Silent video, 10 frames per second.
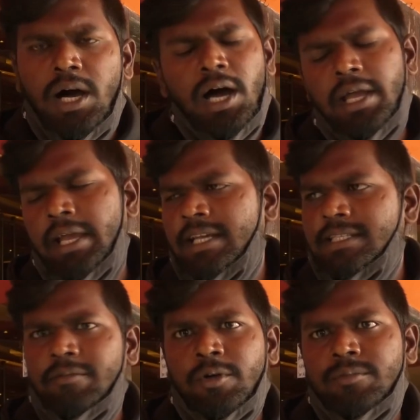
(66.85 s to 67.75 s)
ஆ
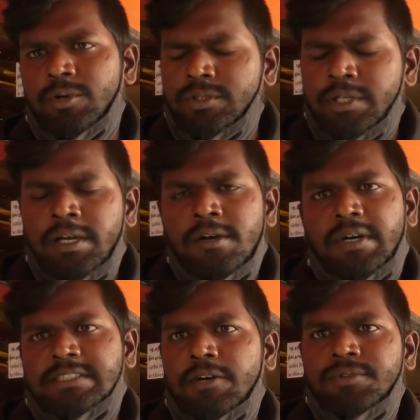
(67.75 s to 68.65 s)
எங்கேஜ் தான் போகிற போகுது
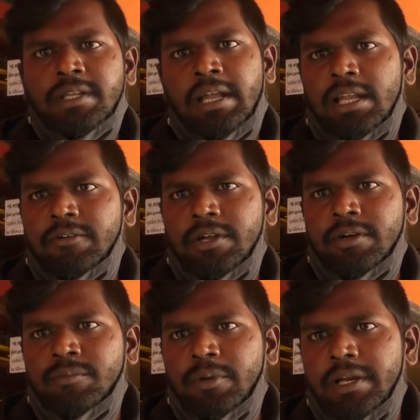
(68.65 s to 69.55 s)
ஃபஸ்ட் ஹாஃப் வந்து நல்லா
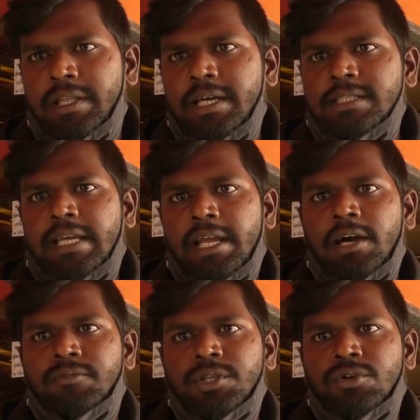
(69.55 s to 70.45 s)
விறுவிறுன்னு போயிடுது செகண்ட்
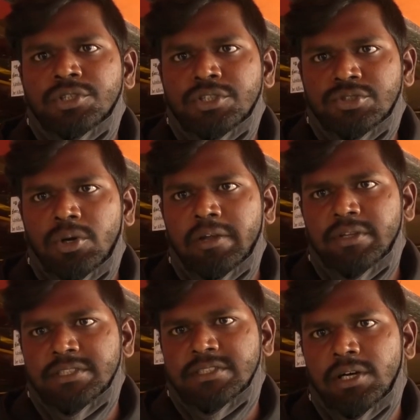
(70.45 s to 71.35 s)
ஹாஃப் வந்து கொஞ்சம் ஸ்டோரி
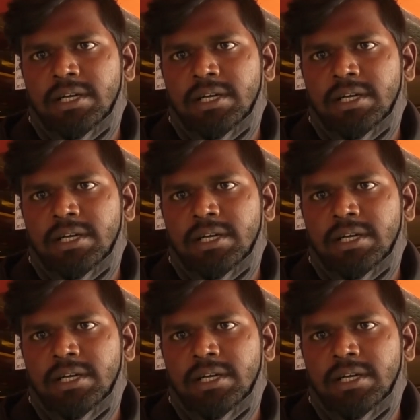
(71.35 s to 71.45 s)
வந்து